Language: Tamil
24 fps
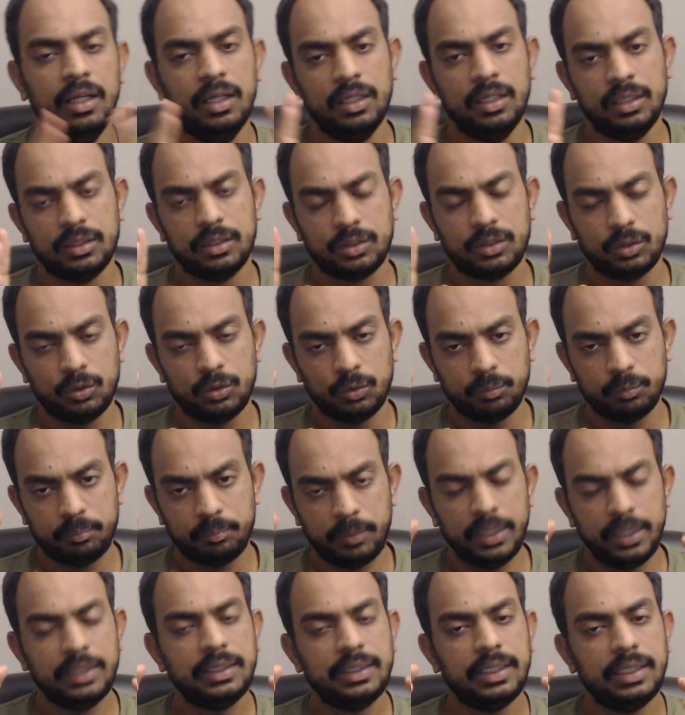ஸோ
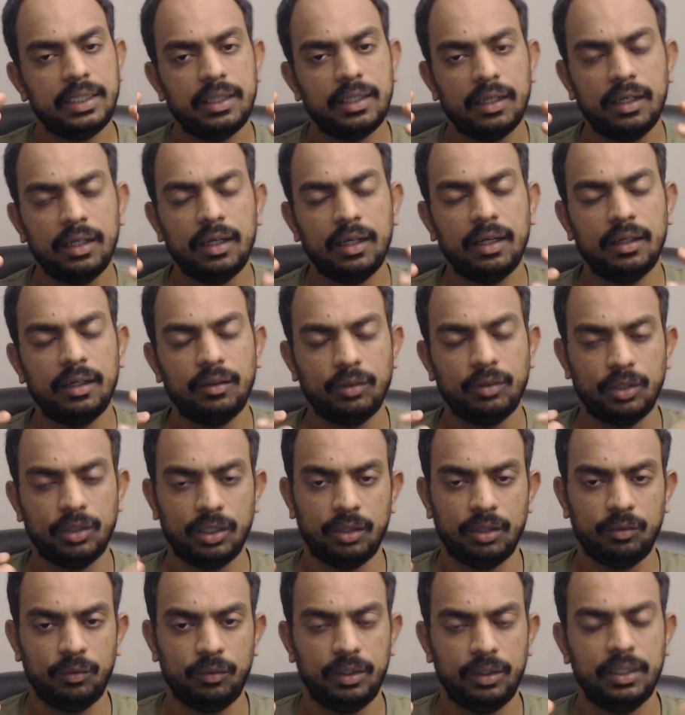பேசிக்காக
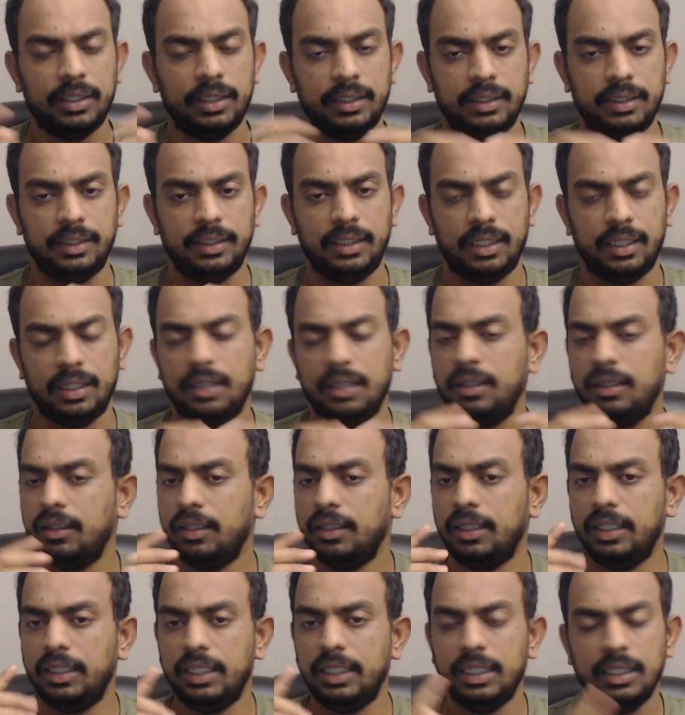உள்ள இதெல்லாம்
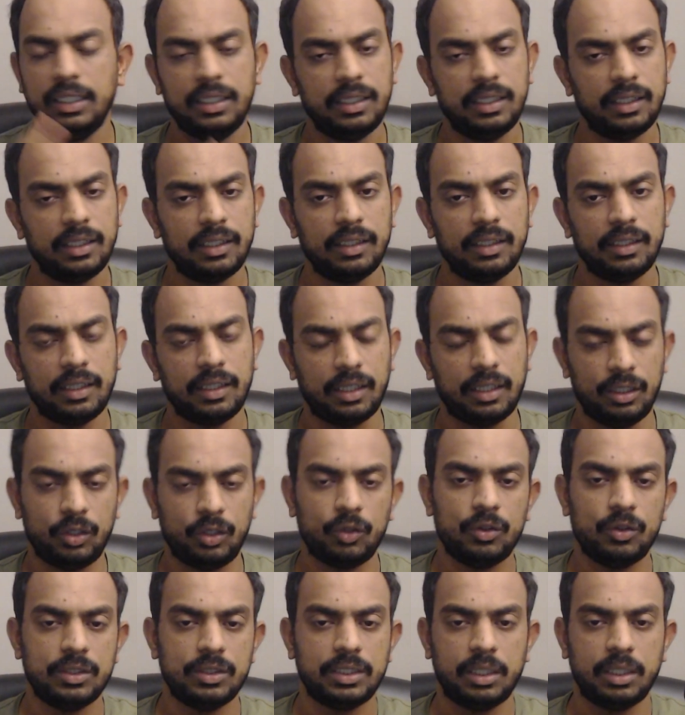இருக்கிற
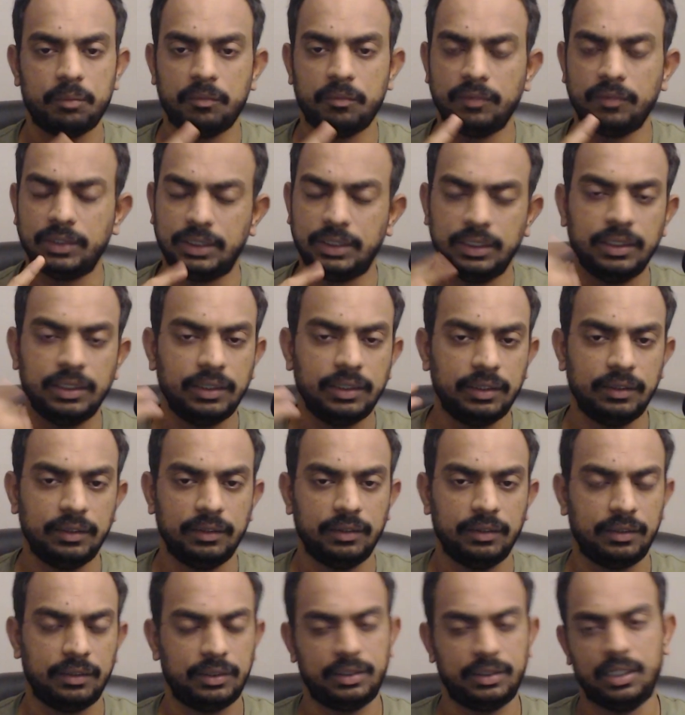கண்ட்ரோல்ஸை நம்ம ஃபஸ்ட்டு
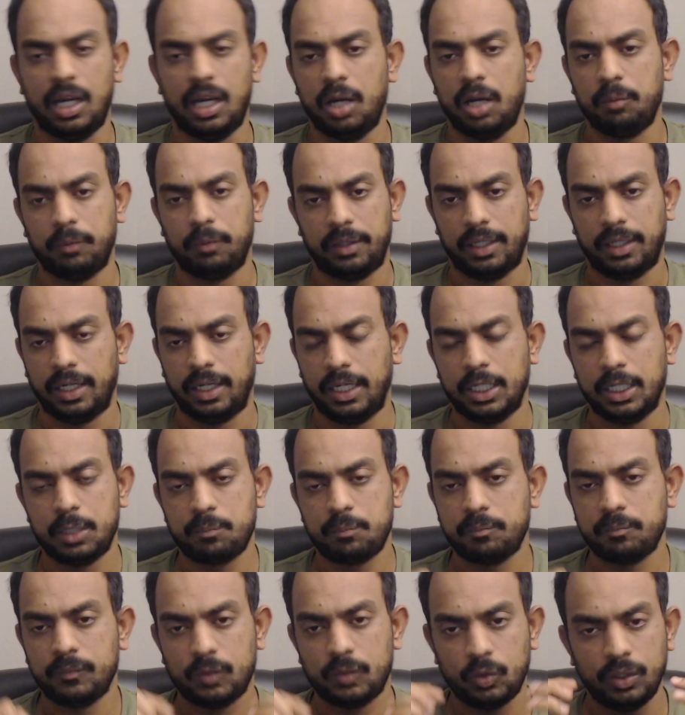ஸ்ட்ராங் பண்ணுறாங்க
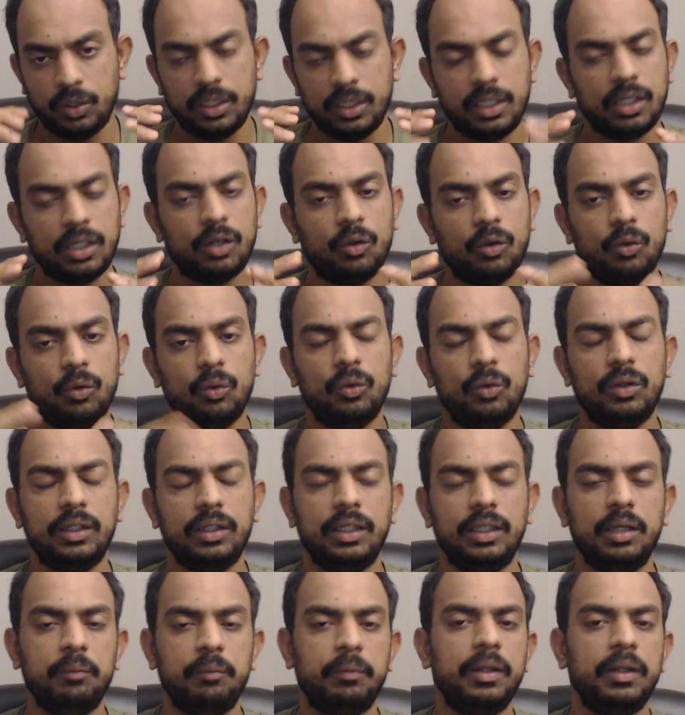ஸோ இருக்கிற கோர்
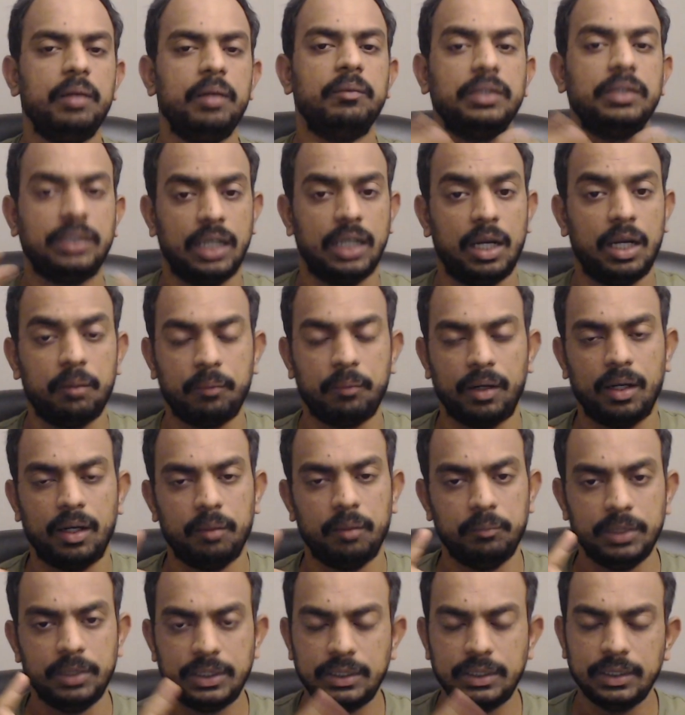இதை எப்படி நம்ம ஸ்ட்ராங் பண்ணலாம்
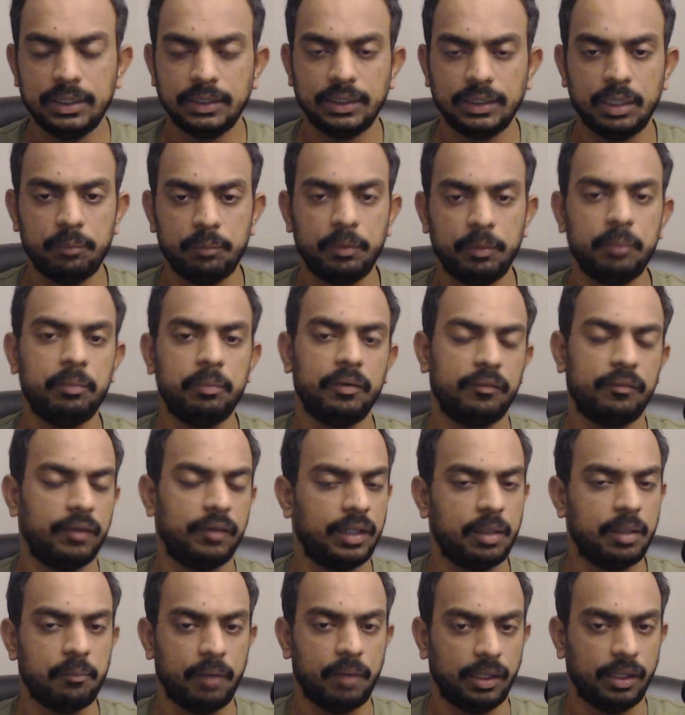பிஸ்னஸை எப்படி
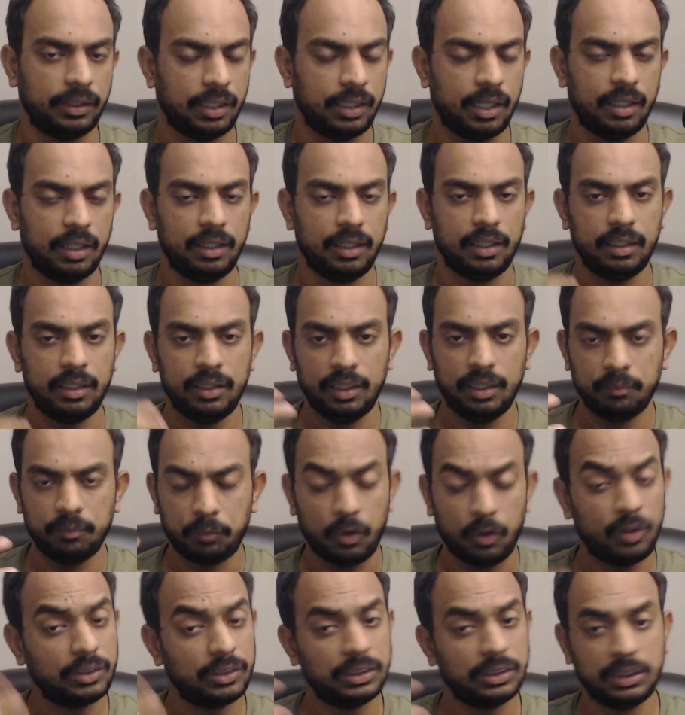பர்ஃபெக்டாக மாற்றலான்ற
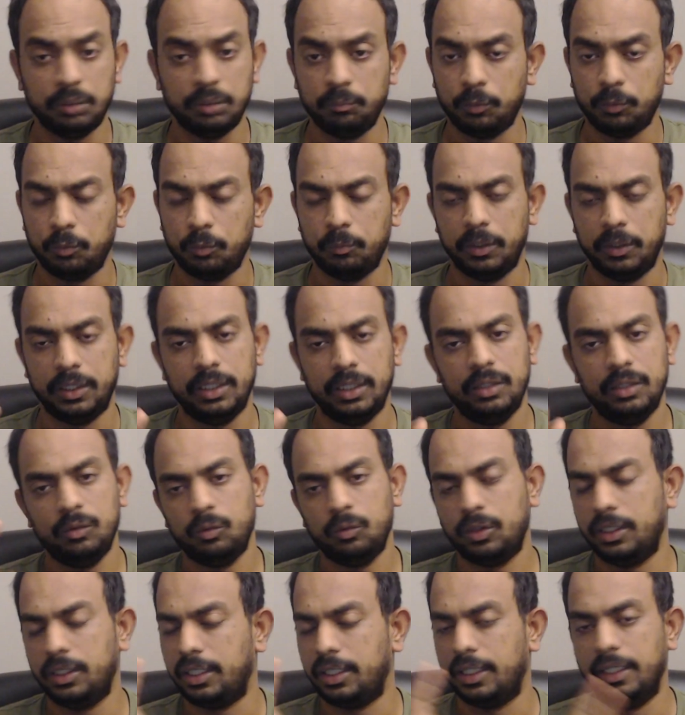ப்ராசஸ் இம்ப்ரூவ்மெண்ட்டு
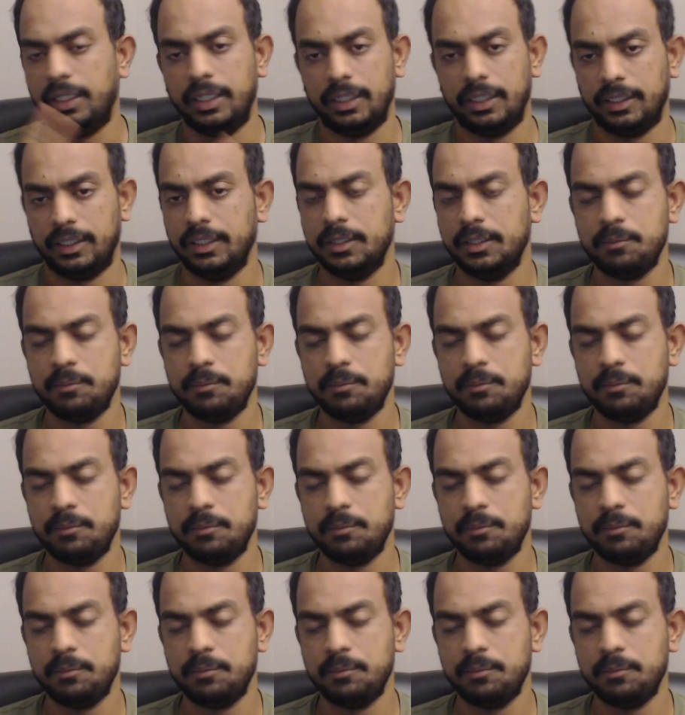ஒரு ட்ரெண்ட் இருக்குது